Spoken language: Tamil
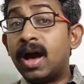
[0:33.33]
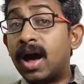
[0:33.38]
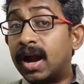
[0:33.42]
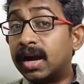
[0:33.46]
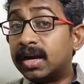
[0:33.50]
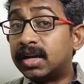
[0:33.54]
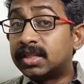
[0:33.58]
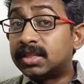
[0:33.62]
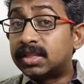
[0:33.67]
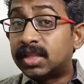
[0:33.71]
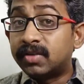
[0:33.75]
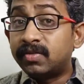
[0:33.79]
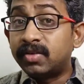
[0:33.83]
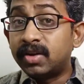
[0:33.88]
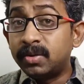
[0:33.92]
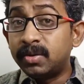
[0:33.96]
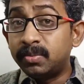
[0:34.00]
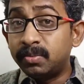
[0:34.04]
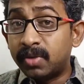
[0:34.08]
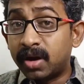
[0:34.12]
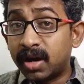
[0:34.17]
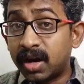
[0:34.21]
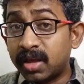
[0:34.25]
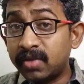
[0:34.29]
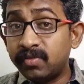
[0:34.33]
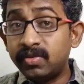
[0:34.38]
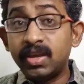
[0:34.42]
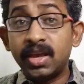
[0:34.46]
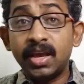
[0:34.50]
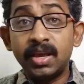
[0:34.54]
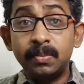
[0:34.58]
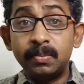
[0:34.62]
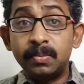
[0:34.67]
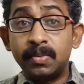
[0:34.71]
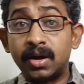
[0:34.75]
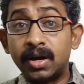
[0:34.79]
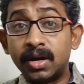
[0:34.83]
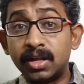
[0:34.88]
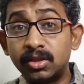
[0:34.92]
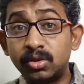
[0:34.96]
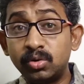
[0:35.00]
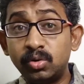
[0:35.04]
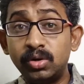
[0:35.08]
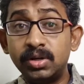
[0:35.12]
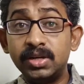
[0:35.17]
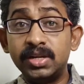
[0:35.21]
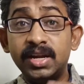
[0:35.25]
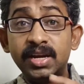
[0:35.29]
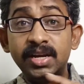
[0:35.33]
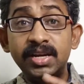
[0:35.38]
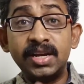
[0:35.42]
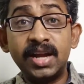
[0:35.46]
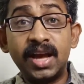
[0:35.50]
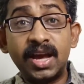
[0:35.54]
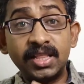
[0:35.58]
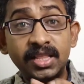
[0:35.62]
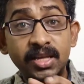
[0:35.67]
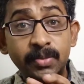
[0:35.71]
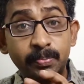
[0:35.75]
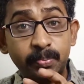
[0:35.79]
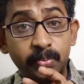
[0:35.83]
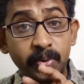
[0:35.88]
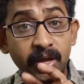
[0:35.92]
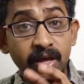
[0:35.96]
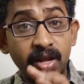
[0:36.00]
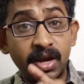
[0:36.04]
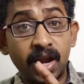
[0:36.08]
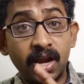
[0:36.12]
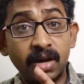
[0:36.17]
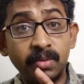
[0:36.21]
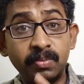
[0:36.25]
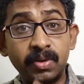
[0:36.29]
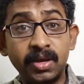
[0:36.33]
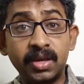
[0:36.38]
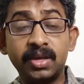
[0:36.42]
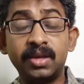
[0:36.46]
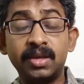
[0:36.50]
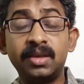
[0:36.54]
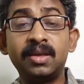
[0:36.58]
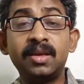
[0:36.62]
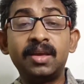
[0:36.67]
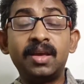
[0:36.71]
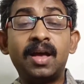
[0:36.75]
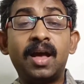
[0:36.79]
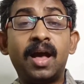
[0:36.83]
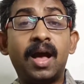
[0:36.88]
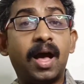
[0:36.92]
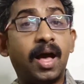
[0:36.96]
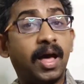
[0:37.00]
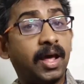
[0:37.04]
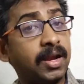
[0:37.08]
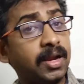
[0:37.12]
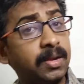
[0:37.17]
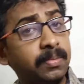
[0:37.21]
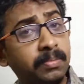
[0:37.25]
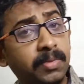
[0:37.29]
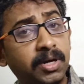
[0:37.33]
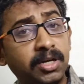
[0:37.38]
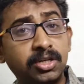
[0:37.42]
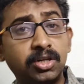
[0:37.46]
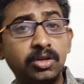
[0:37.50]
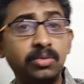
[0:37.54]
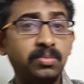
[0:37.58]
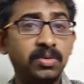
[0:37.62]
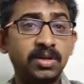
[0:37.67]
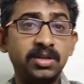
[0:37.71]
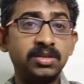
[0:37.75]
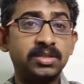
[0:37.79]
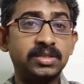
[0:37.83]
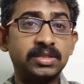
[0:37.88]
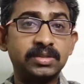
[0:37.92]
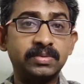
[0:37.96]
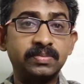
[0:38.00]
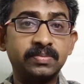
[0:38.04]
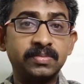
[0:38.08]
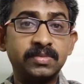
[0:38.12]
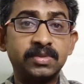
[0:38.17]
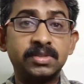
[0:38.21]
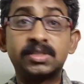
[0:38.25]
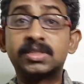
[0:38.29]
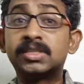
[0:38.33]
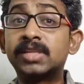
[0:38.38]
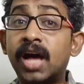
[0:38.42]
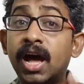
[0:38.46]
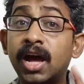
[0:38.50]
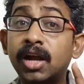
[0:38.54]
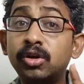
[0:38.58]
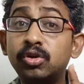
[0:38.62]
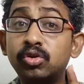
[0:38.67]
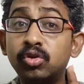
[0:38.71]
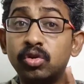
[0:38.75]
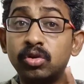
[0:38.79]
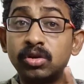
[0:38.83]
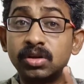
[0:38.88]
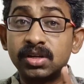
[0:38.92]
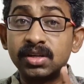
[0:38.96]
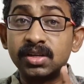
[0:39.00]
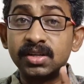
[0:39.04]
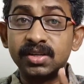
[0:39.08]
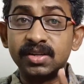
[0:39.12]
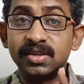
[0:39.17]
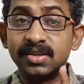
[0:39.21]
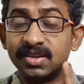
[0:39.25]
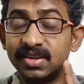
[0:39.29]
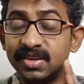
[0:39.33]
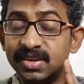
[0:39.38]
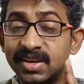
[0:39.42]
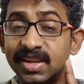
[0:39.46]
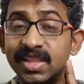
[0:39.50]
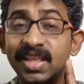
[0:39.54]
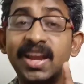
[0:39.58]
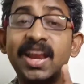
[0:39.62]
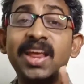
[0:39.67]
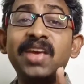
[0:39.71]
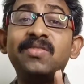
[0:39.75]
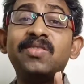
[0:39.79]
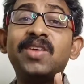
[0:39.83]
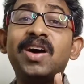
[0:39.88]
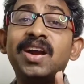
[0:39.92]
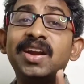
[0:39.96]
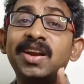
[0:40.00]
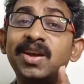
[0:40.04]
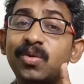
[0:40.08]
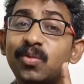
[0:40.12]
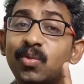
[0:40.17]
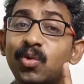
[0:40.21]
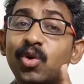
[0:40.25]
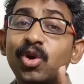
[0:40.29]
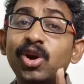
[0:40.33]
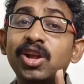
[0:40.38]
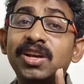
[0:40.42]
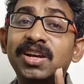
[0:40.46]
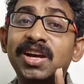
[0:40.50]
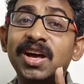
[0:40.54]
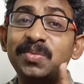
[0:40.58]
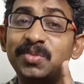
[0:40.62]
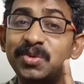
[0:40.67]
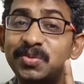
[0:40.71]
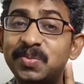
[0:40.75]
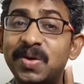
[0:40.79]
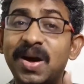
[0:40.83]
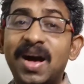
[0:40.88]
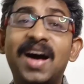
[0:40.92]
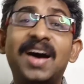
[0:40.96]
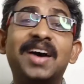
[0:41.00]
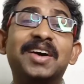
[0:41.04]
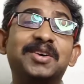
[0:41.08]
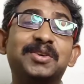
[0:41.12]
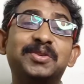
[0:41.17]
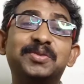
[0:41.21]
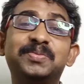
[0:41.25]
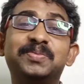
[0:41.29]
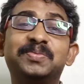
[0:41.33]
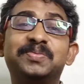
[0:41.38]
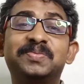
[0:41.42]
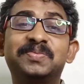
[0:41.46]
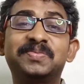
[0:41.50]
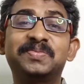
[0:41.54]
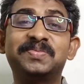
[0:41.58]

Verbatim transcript: அடுத்தவன் மனைவியை மனதுள் எண்ணாத பேராண்மை அறம் மட்டுமன்று சான்றோர்க்கு நிறைவான ஒழுக்கமும் ஆகும்